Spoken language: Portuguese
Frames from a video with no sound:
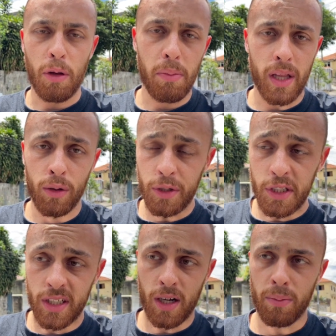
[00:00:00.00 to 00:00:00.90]
em bela
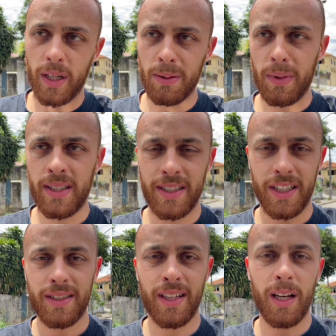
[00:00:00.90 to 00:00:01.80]
original mesmo, mas a
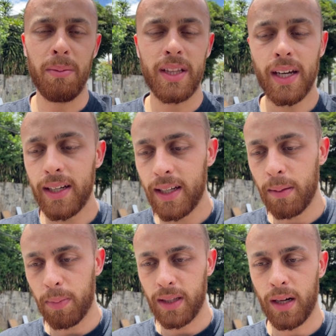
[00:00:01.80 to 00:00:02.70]
gente se limitaria
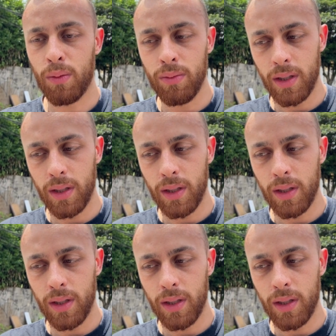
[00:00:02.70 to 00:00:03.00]
para andar com um